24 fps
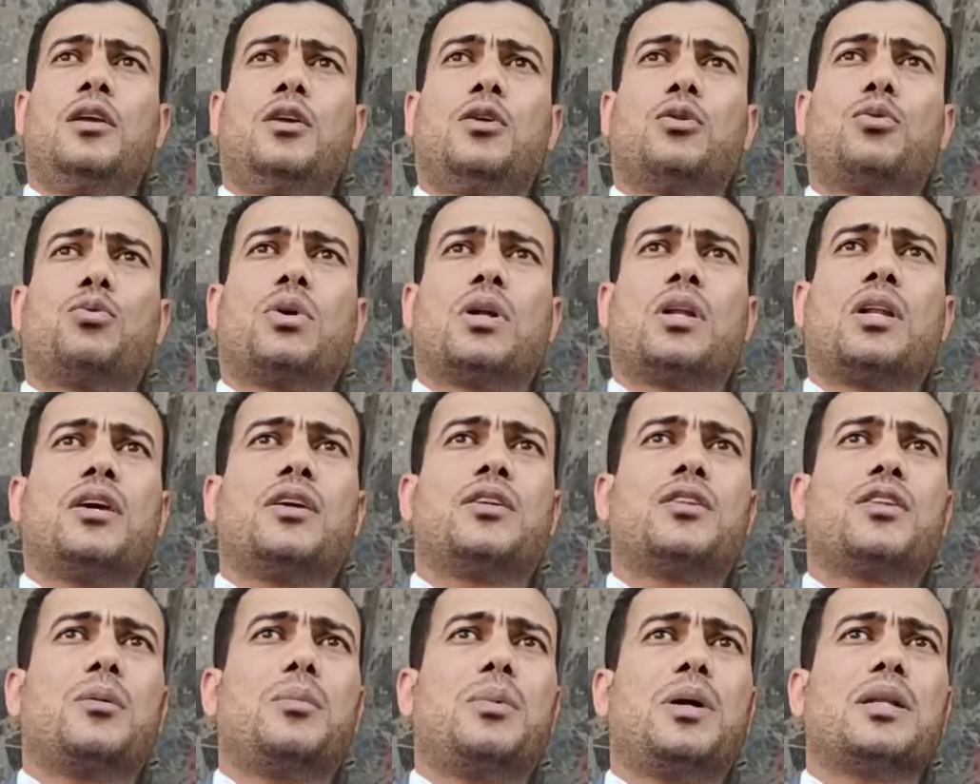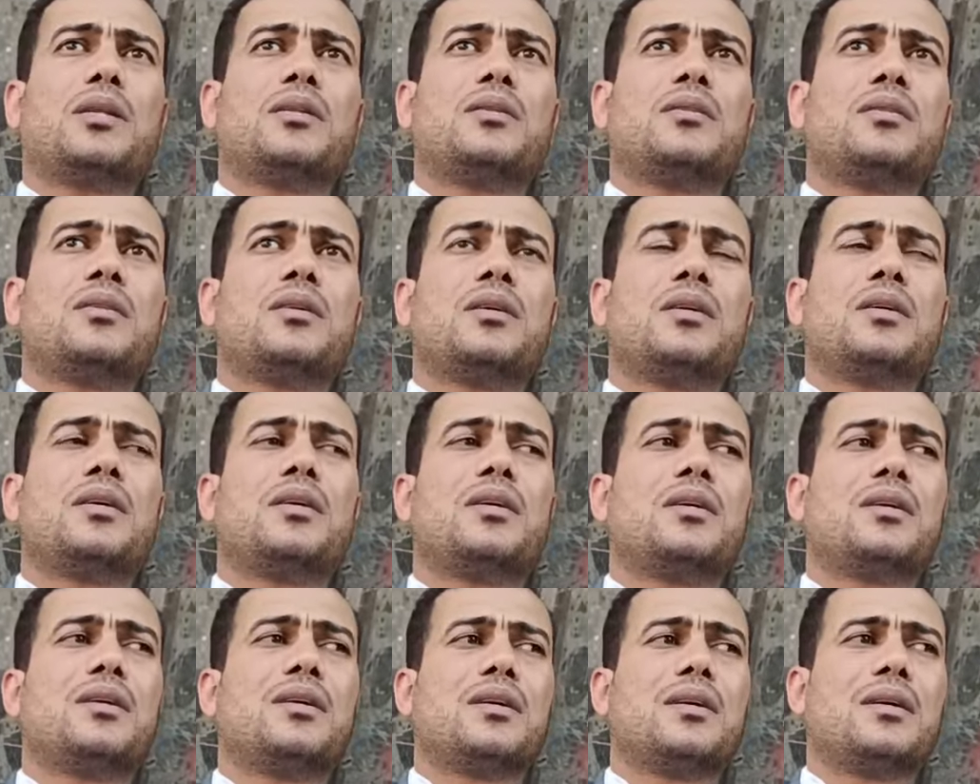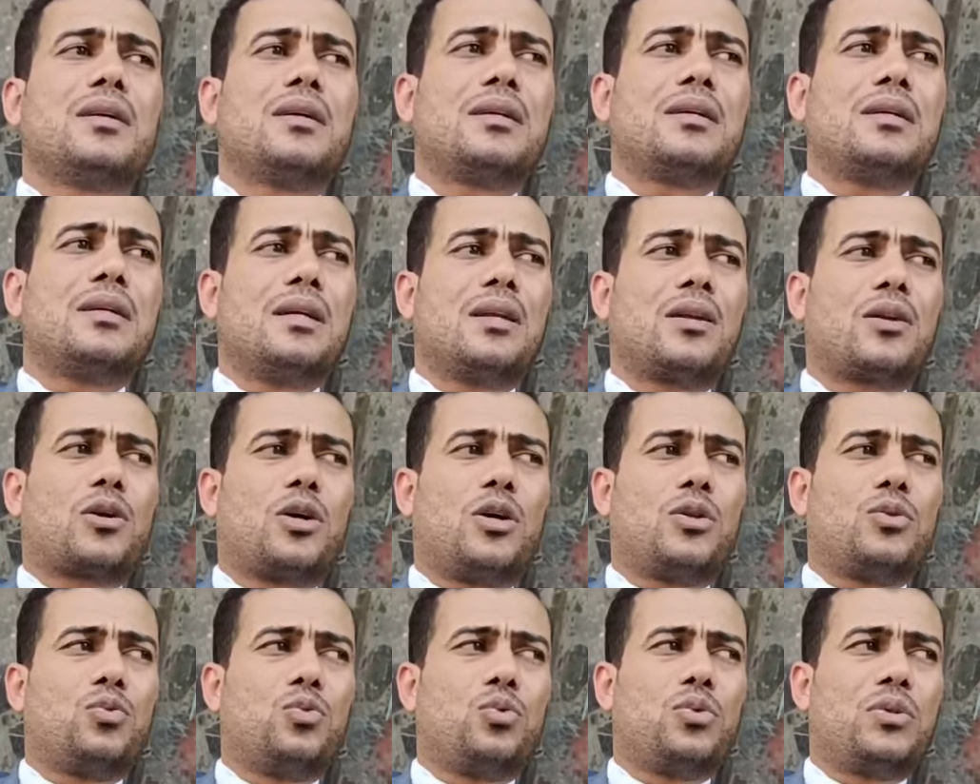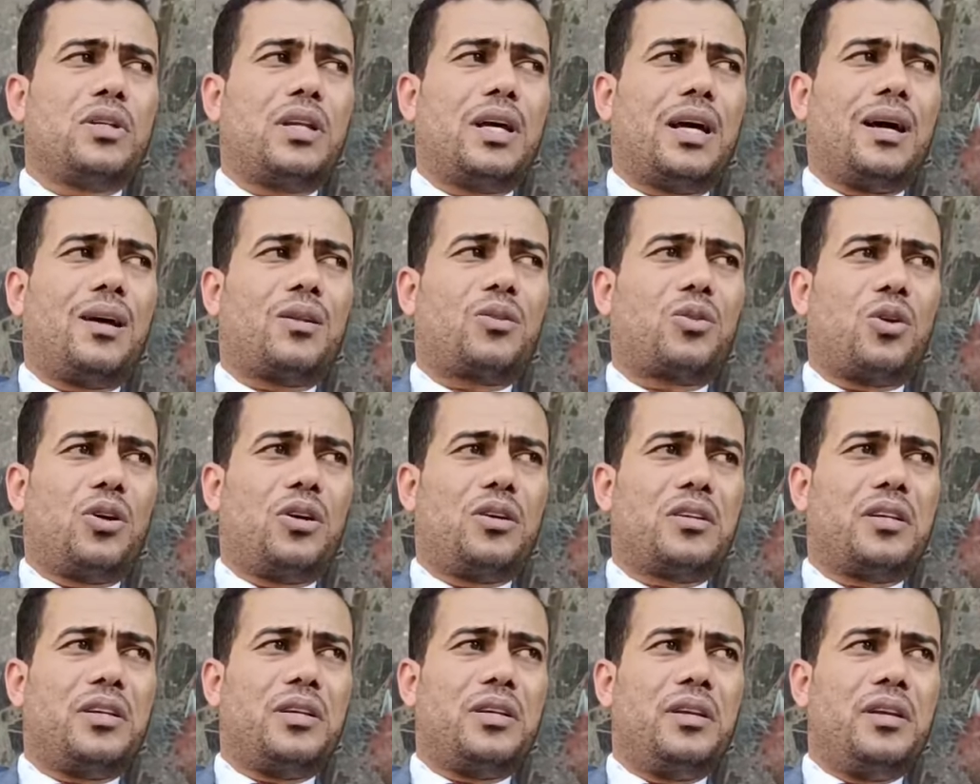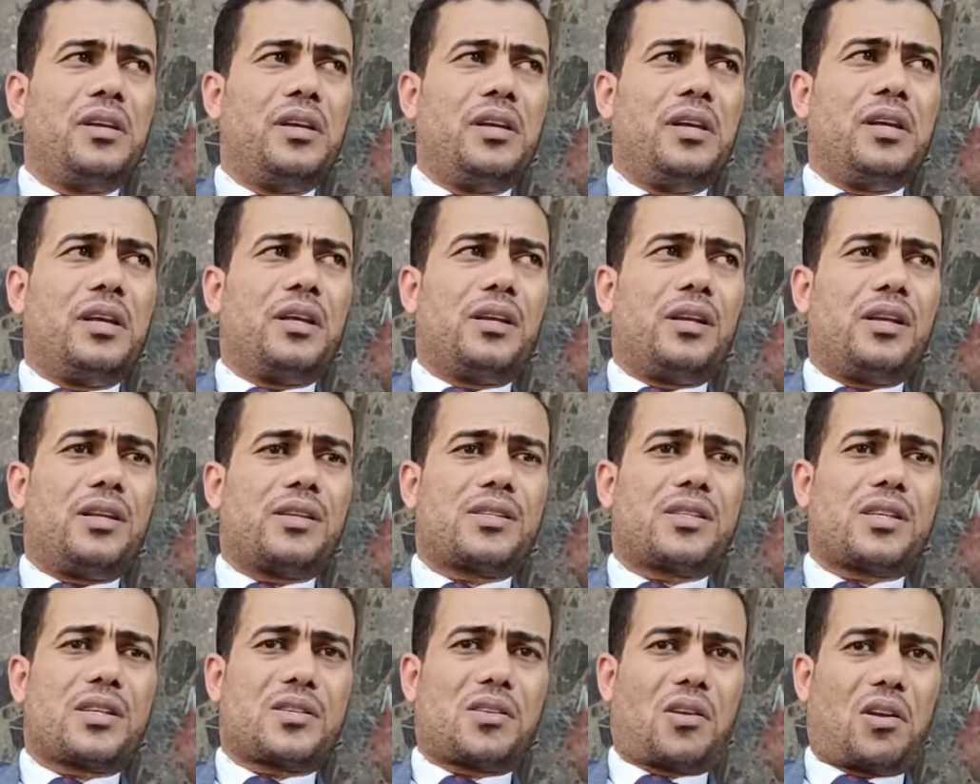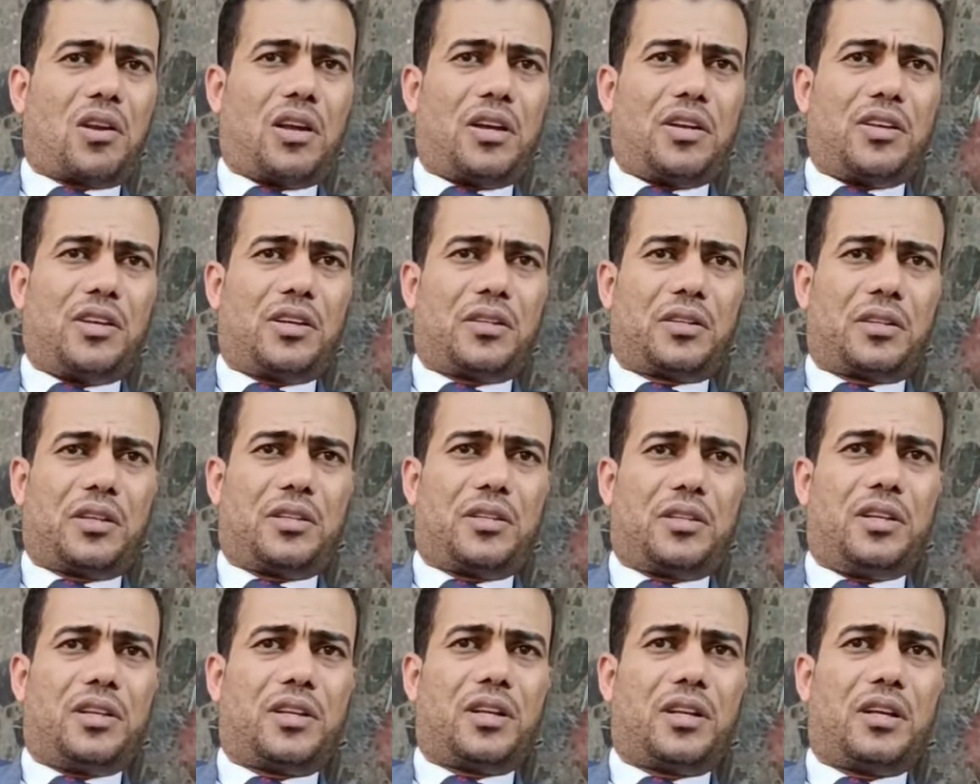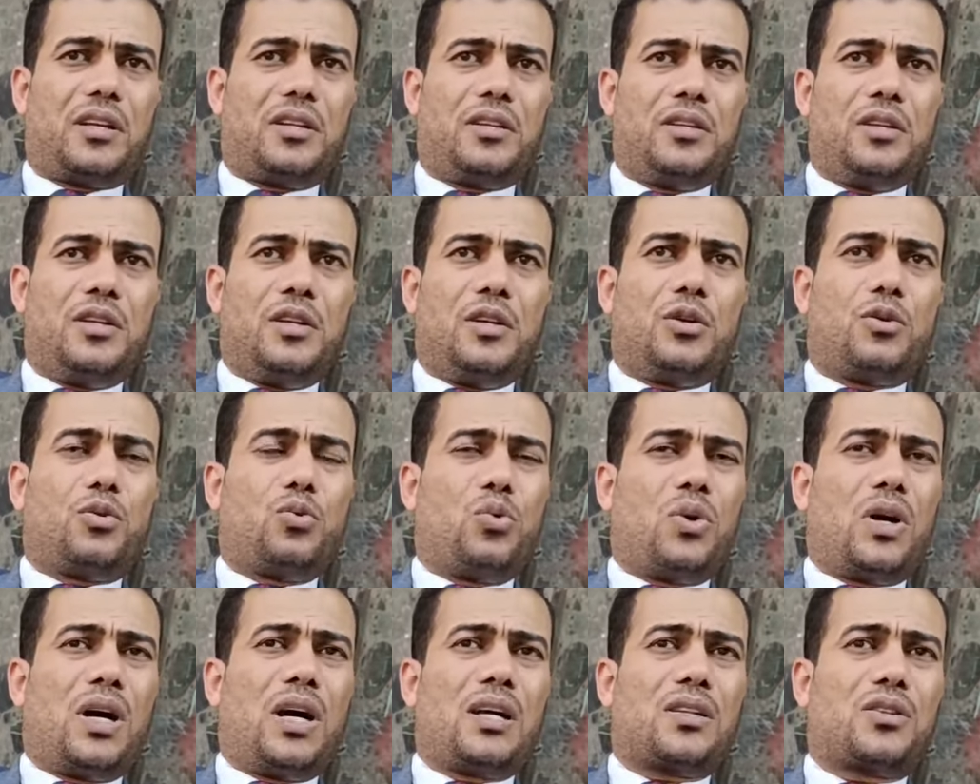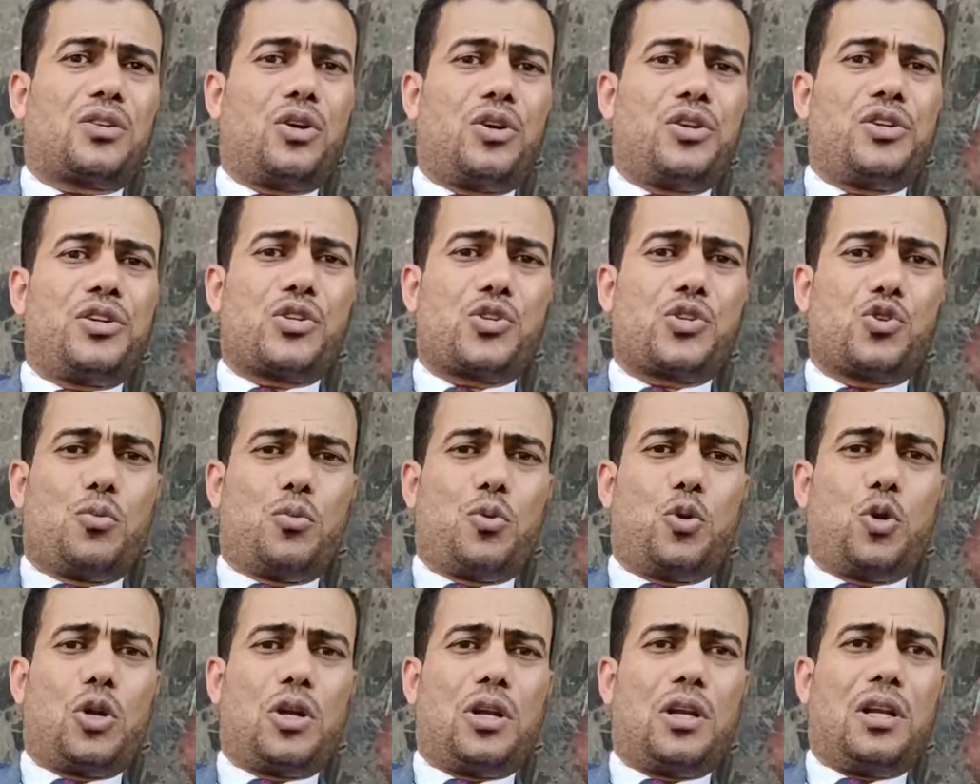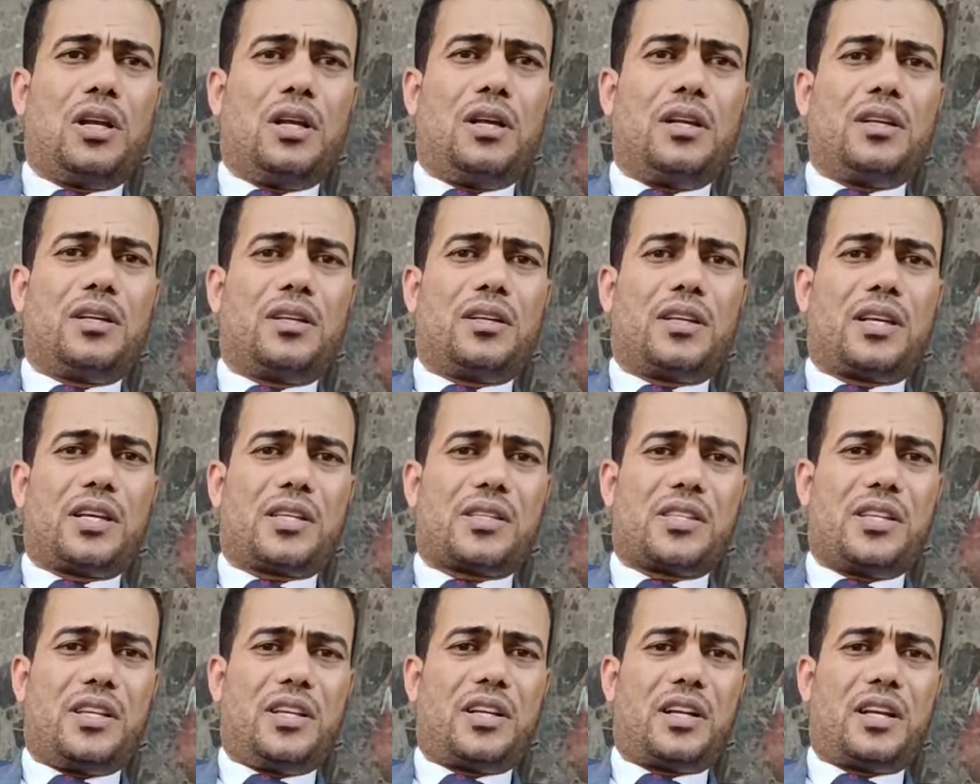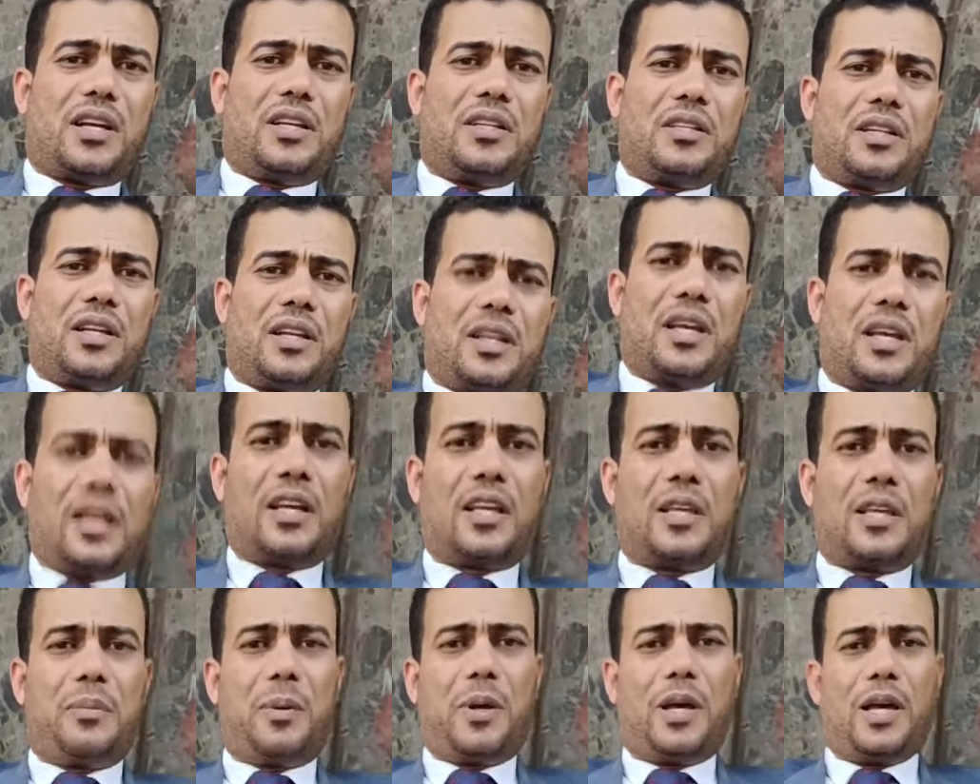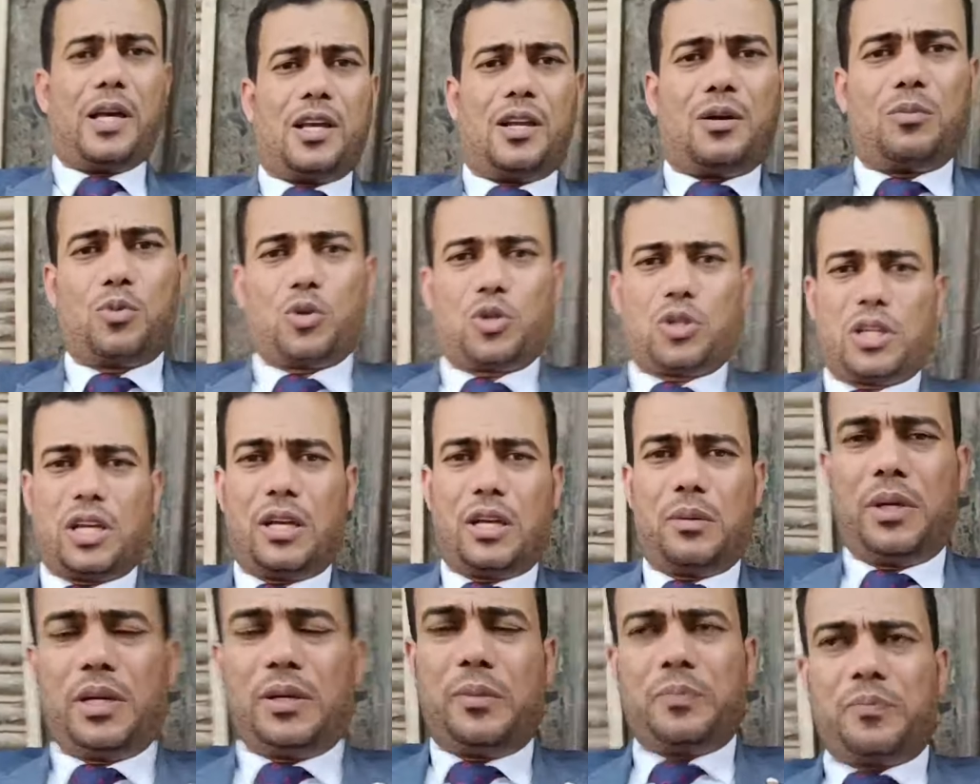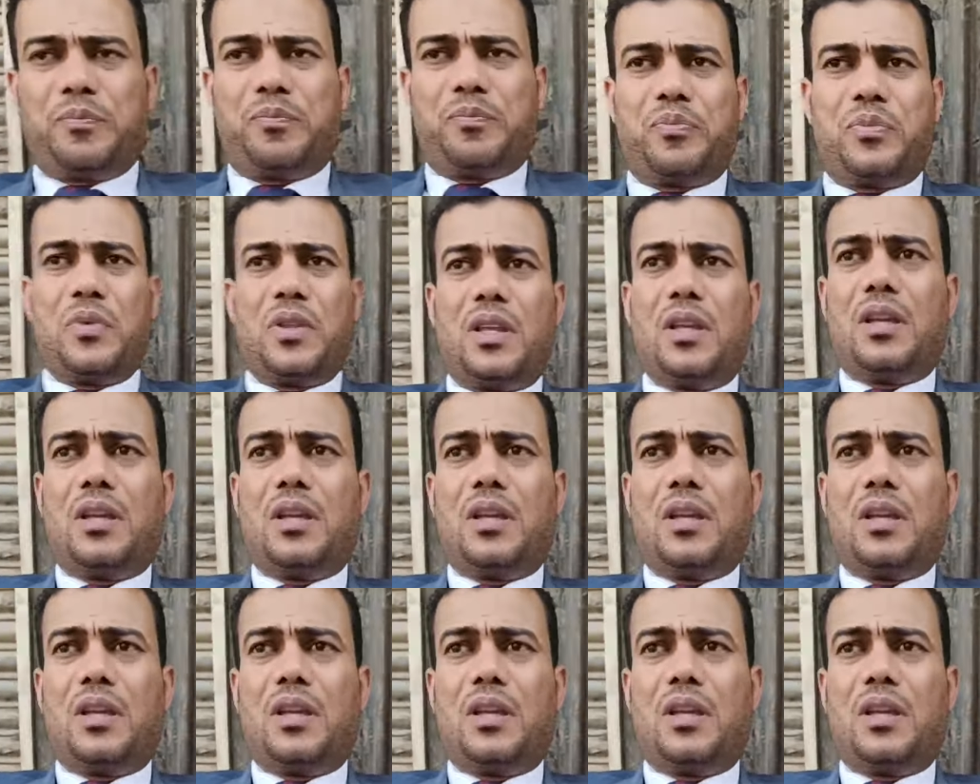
والله طبعا آه، القانون اعطاني لسه صلاحيات كتيره واعطاني سبل كثيره ان انا اجيب حق المتهمه نعم